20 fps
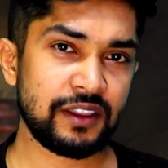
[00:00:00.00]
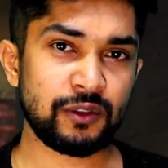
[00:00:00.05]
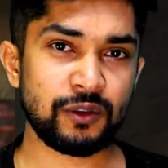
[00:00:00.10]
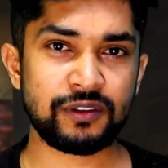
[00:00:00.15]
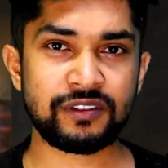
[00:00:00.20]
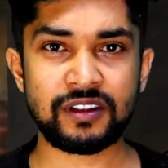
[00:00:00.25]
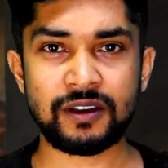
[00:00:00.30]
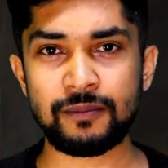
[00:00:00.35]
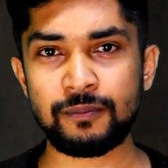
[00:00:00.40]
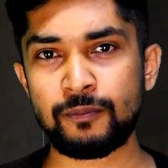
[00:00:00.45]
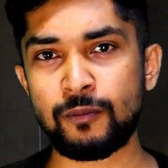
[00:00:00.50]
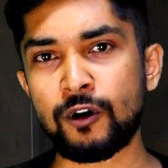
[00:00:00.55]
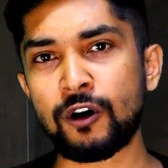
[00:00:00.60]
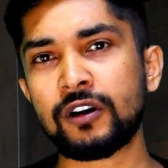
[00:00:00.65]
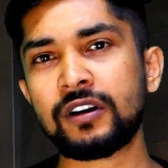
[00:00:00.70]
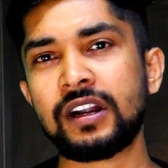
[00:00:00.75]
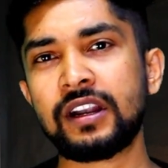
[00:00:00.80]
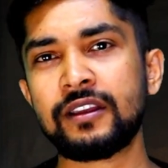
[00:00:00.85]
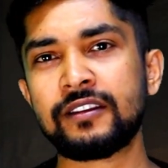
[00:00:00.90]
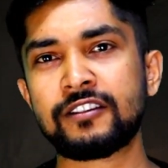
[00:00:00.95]
तो सब
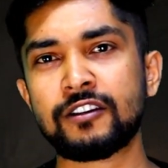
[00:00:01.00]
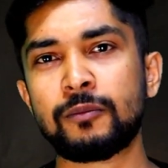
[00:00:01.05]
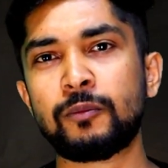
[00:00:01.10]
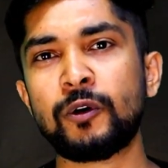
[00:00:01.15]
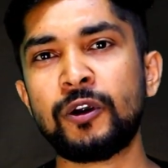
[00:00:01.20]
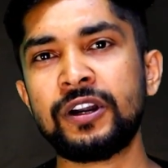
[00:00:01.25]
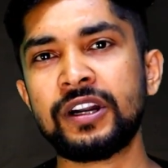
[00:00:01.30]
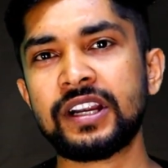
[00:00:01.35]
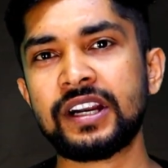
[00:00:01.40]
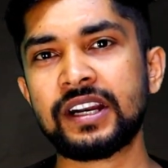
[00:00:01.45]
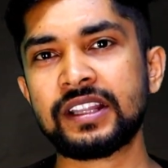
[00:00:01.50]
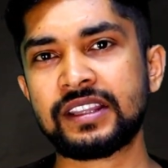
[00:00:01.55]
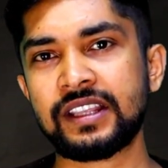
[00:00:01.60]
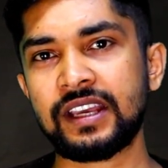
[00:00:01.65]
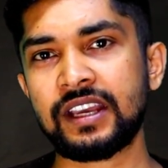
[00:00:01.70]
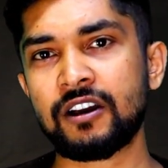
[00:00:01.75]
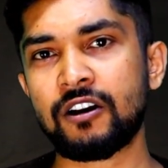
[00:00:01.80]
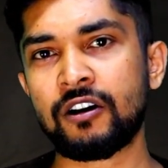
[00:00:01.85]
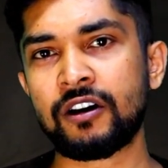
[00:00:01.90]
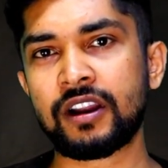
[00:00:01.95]
बहुत डिसअपॉइंटेड
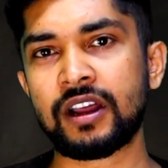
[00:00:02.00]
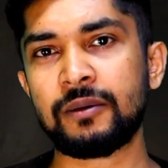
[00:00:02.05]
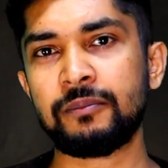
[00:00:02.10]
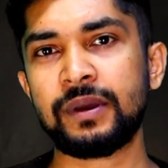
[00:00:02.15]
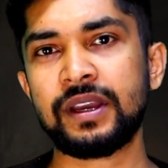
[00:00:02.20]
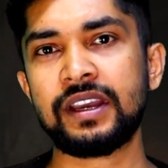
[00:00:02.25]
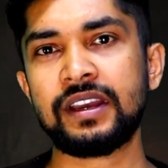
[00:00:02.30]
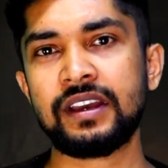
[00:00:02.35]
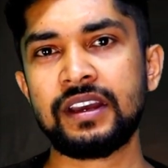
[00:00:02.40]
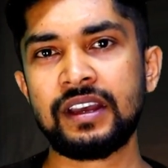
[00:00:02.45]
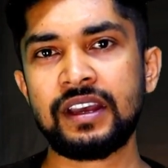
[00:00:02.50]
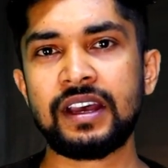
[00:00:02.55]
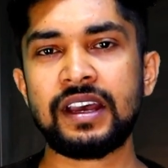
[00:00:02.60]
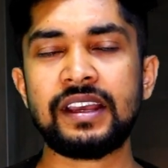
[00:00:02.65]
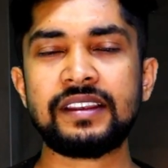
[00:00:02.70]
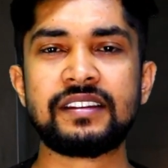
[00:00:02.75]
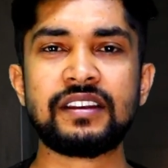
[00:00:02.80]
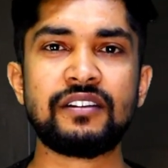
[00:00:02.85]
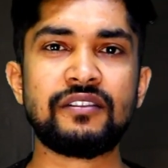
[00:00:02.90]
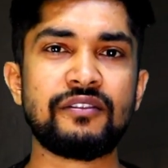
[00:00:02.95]
थे और हमें
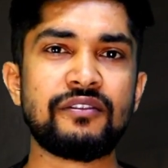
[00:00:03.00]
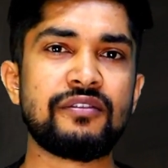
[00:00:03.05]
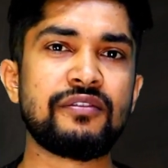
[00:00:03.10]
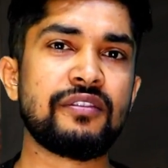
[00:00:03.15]
ऐसे